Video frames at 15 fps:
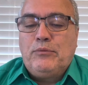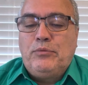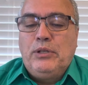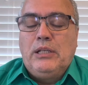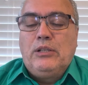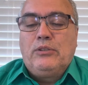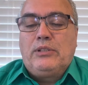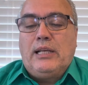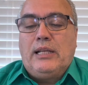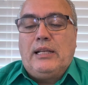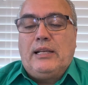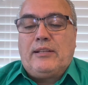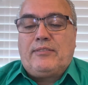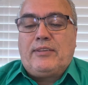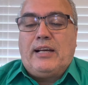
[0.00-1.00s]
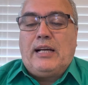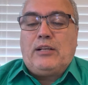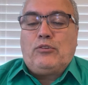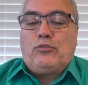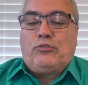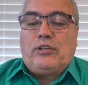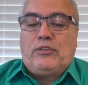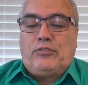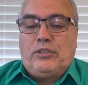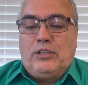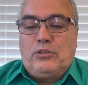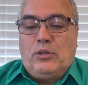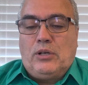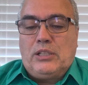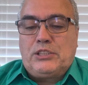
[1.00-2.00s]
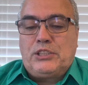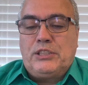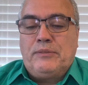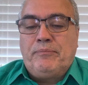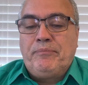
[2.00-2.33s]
filho de Eleazar, o sacerdote,